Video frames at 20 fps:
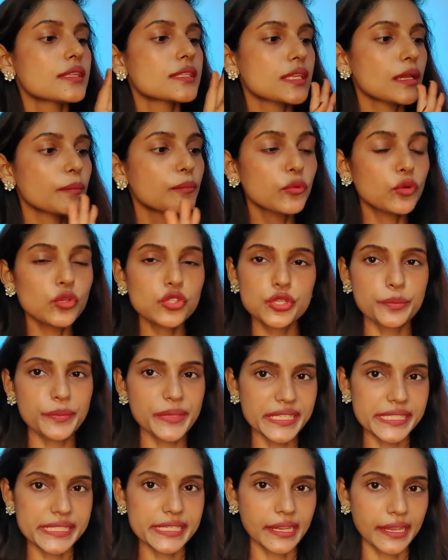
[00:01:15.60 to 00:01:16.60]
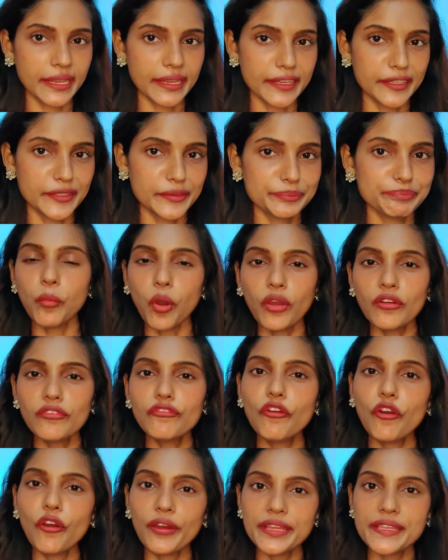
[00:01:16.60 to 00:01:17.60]
सब कुछ मिल जाएगा मॉन्ग
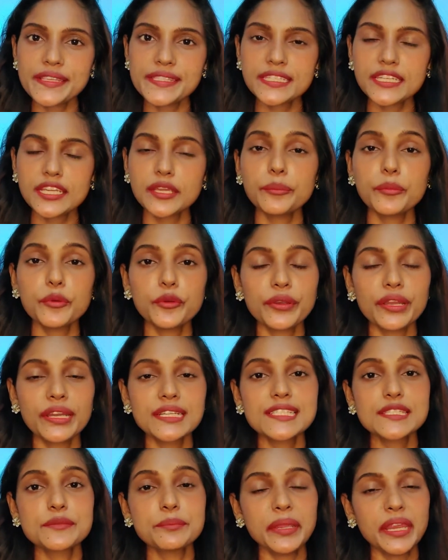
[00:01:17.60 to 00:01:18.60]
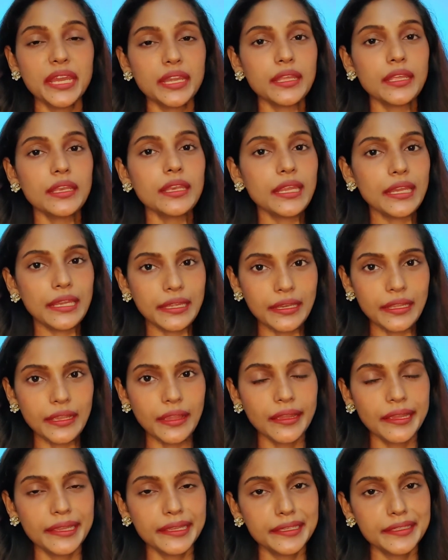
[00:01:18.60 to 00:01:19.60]
फॉरेस्ट के प्रोडक्ट्स मेड इन
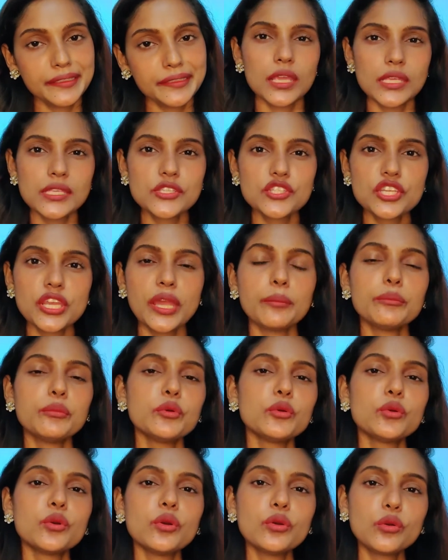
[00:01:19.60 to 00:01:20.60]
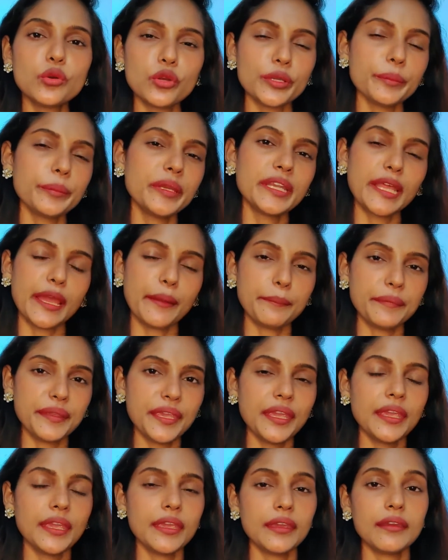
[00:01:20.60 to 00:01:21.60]
इंडिया हैं। इस शैम्पू को कोई भी टाइप
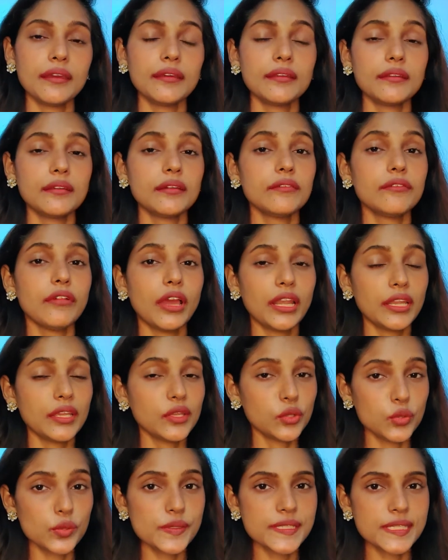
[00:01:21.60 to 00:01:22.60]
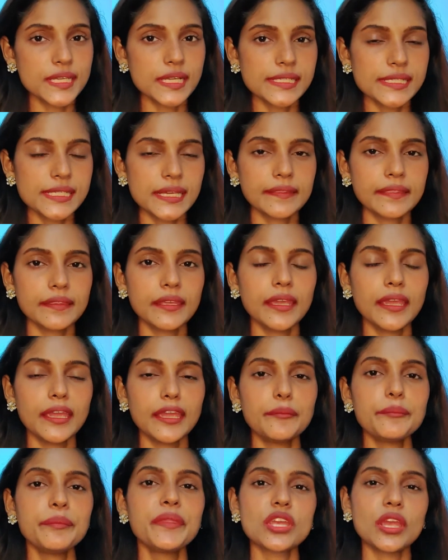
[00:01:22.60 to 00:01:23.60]
के हेयर वाले यूज कर सकते
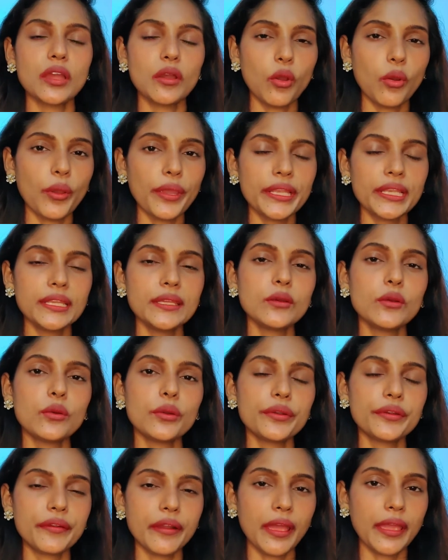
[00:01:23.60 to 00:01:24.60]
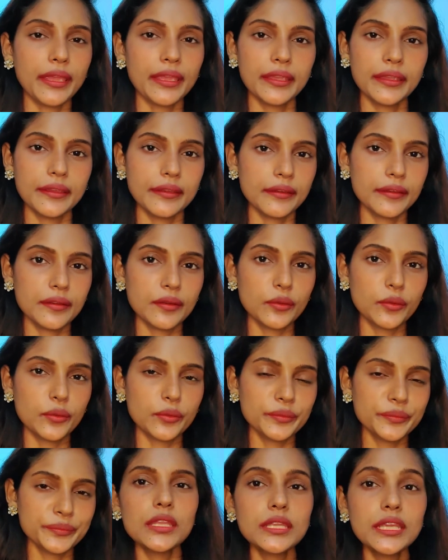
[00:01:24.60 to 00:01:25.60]
हैं चाहे ऑयली हो ड्राई हेयर हो
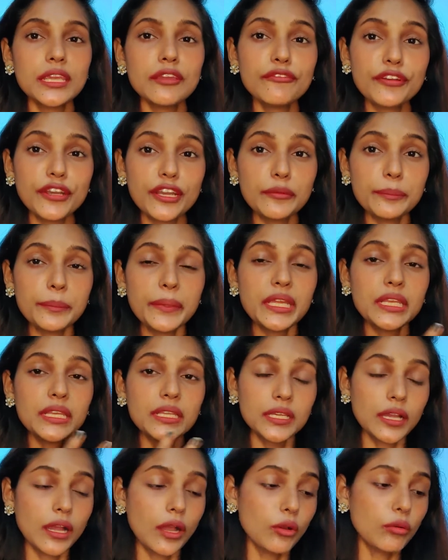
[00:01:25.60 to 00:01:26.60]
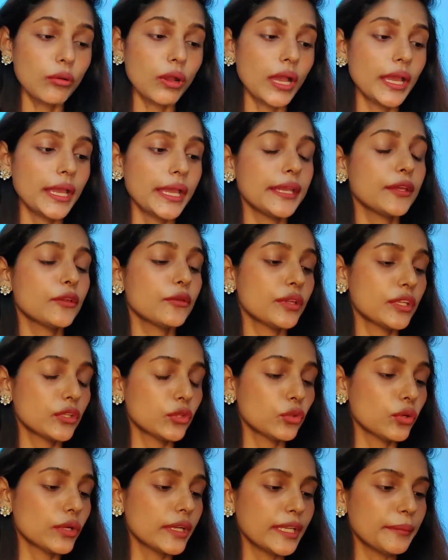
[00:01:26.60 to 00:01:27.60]
इनके फ्रंट पे लिखा हुआ है इन्होंने
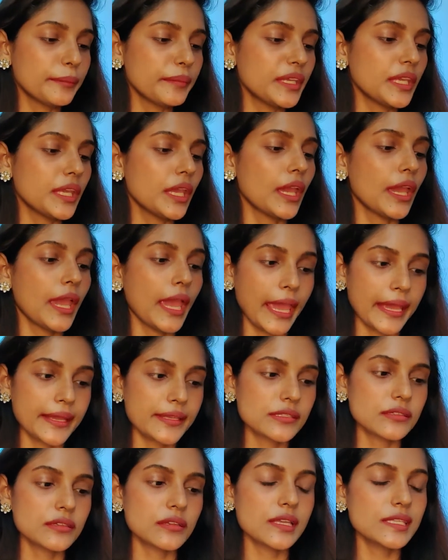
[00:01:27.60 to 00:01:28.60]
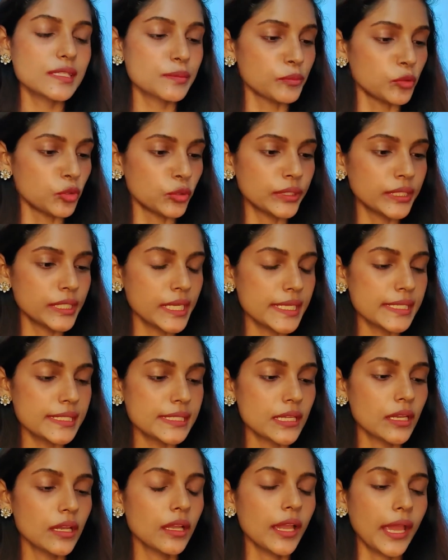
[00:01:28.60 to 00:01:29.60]
दो क्लेम किए हैं एक्स्ट्रा
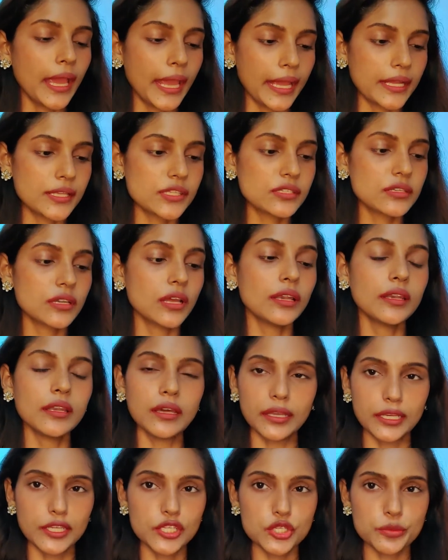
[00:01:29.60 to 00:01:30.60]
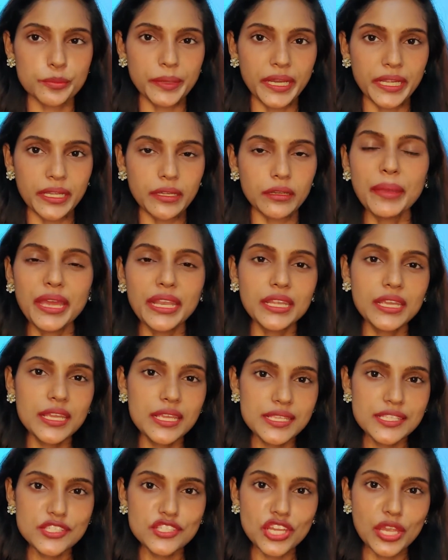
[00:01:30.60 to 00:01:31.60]
स्मूथनेस एक्स्ट्रा नरिशमेंट मैंने
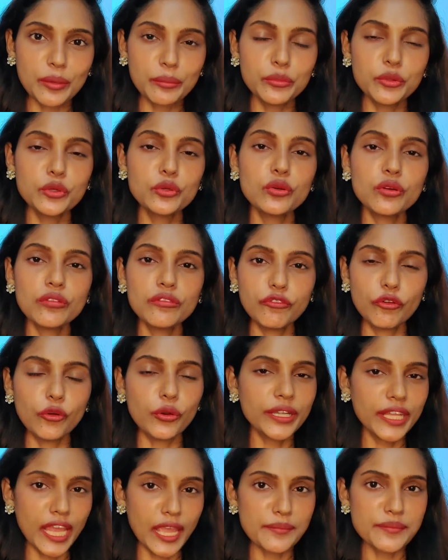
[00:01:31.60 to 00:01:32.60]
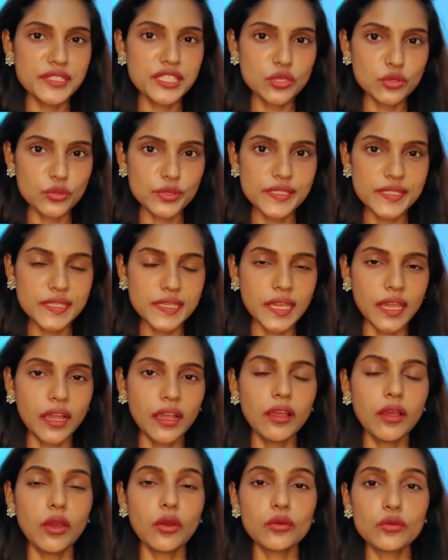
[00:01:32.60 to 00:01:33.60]
इस शैम्पू को फोर टाइम्स यूज़ किया
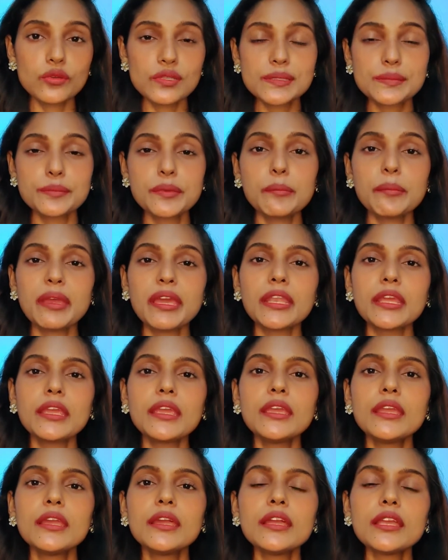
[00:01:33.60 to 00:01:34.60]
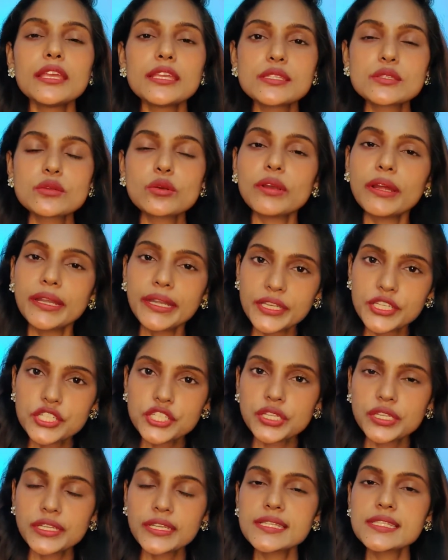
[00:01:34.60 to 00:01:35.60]
और उसमें मैंने इसको
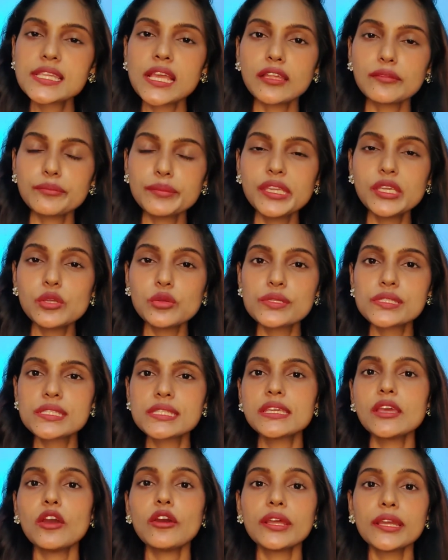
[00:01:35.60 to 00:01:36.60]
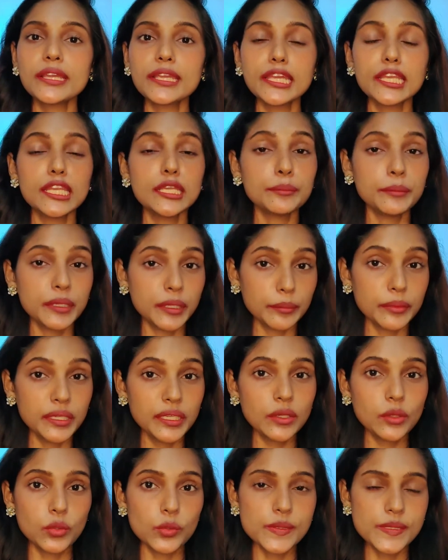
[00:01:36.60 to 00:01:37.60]
कंडीशनर के साथ भी यूज किया और अकेले में भी
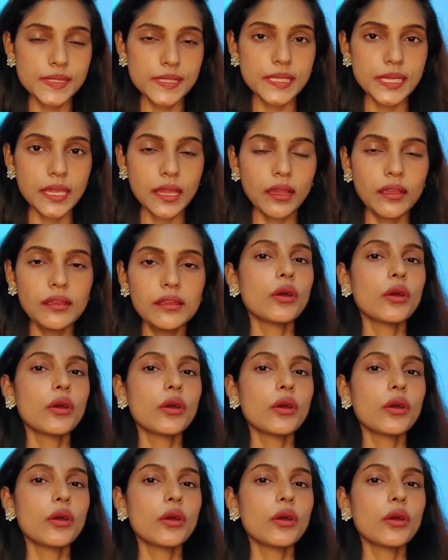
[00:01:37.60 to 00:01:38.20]
यूज किया